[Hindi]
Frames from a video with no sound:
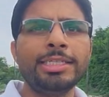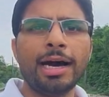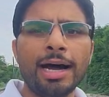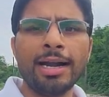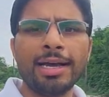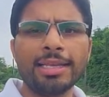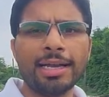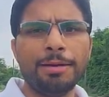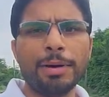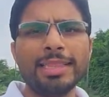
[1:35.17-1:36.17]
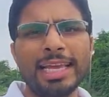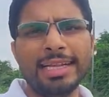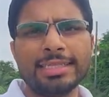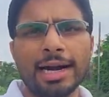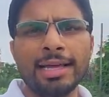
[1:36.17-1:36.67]
यार्ड है तकरीबन
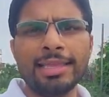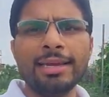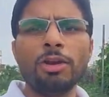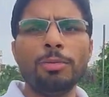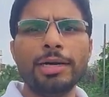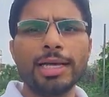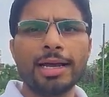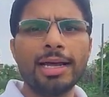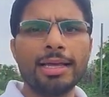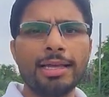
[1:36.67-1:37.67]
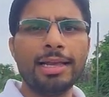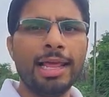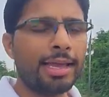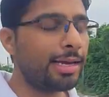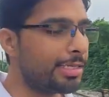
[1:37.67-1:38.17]
तीन साढ़े तीन किलोमीटर है
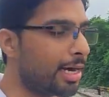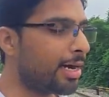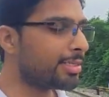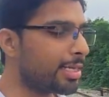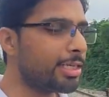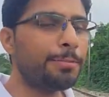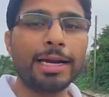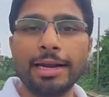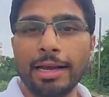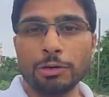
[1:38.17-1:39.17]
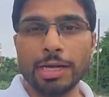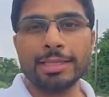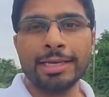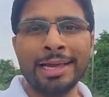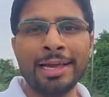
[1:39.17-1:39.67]
लेकिन यहाँ से जब ट्रेनें
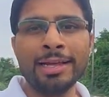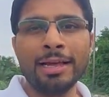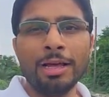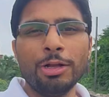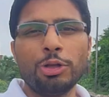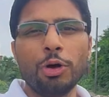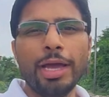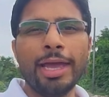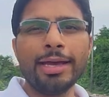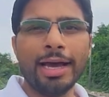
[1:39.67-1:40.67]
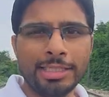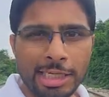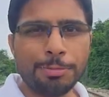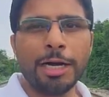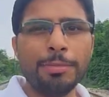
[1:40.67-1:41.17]
गुजरती हैं तो एक
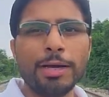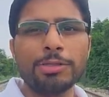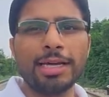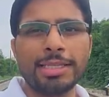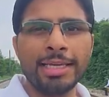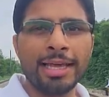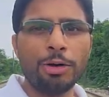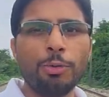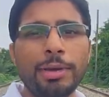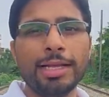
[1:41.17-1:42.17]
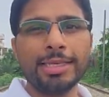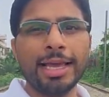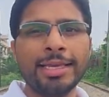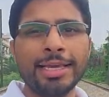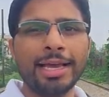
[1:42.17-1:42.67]
अच्छी स्पीड में गुजरती हैं उम्मीद
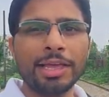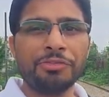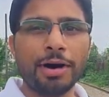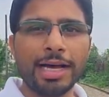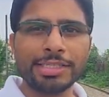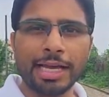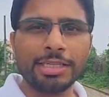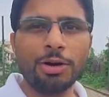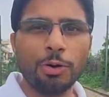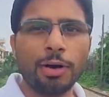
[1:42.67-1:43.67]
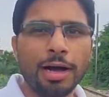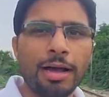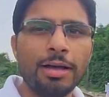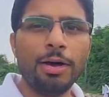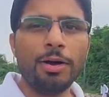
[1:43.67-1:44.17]
यही है कि फ़ास्ट एक्शन होगा
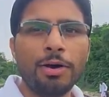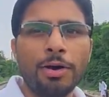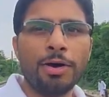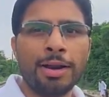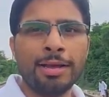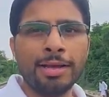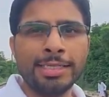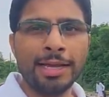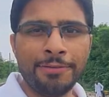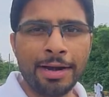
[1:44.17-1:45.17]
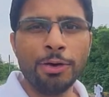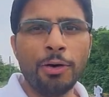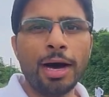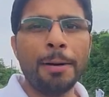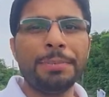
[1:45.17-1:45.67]
और ये वीडियो
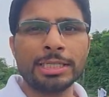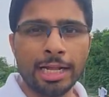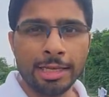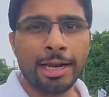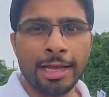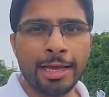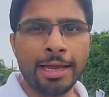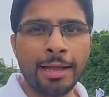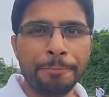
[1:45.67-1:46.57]
आप पसंद करेंगे